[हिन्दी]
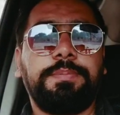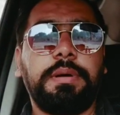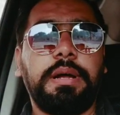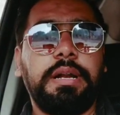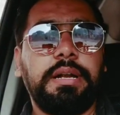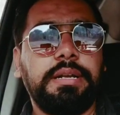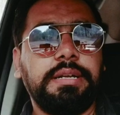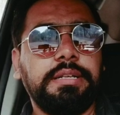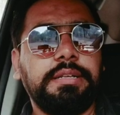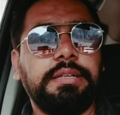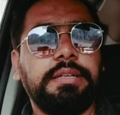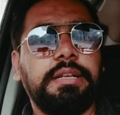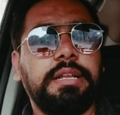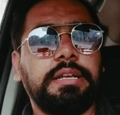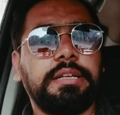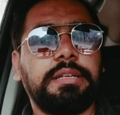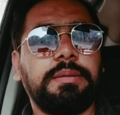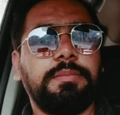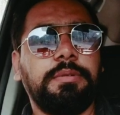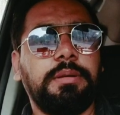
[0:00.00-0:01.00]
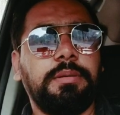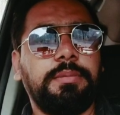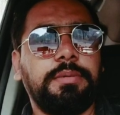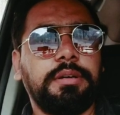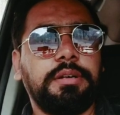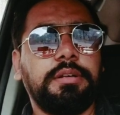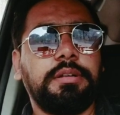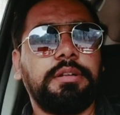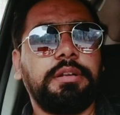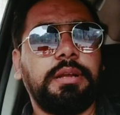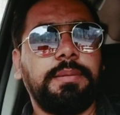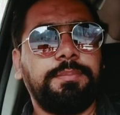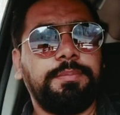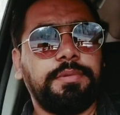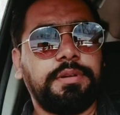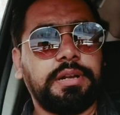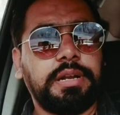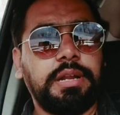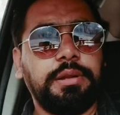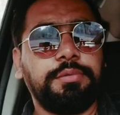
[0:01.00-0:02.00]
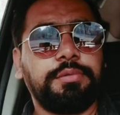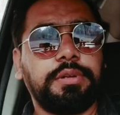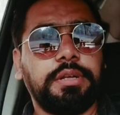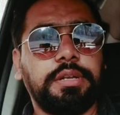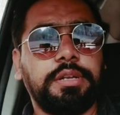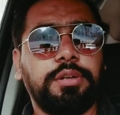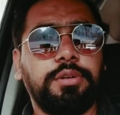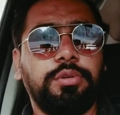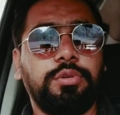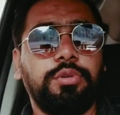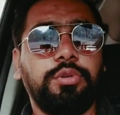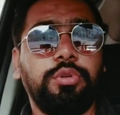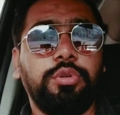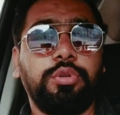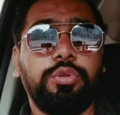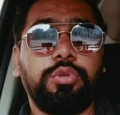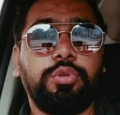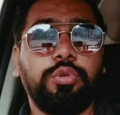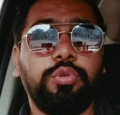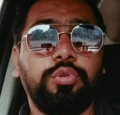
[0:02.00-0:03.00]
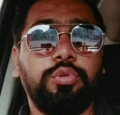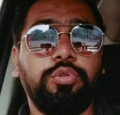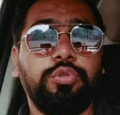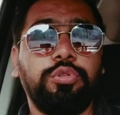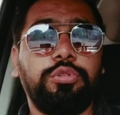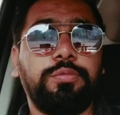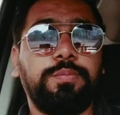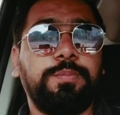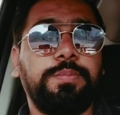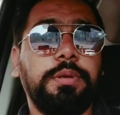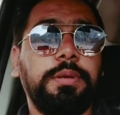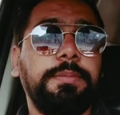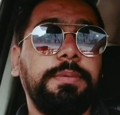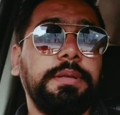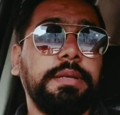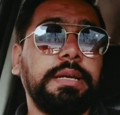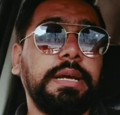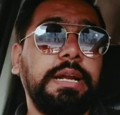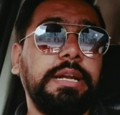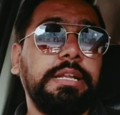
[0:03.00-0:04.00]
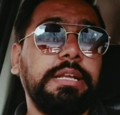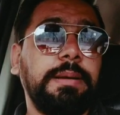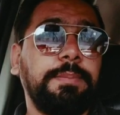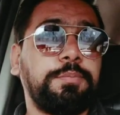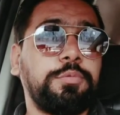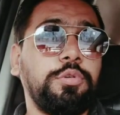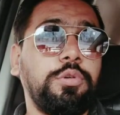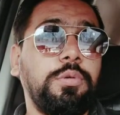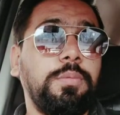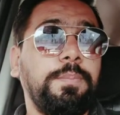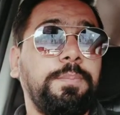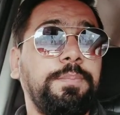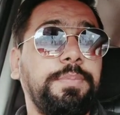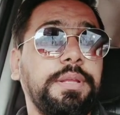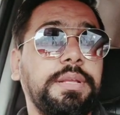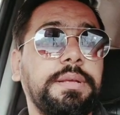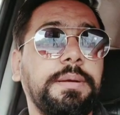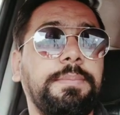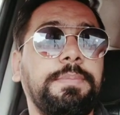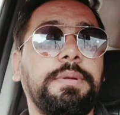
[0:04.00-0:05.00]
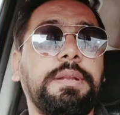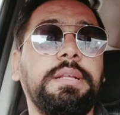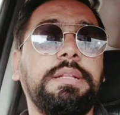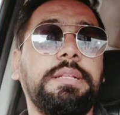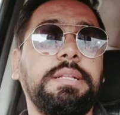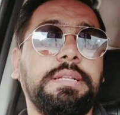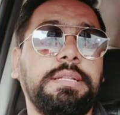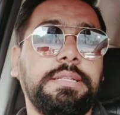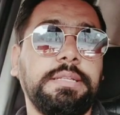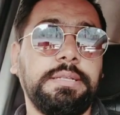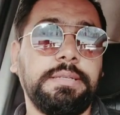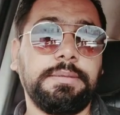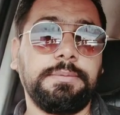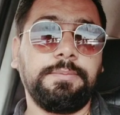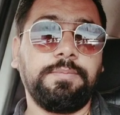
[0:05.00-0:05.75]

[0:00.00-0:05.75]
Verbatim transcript: पहाड़ी इलाके में अगर आप ड्राइव कर रहे हो तो उस पर भी गाड़ी आपको पिकअप नहीं देती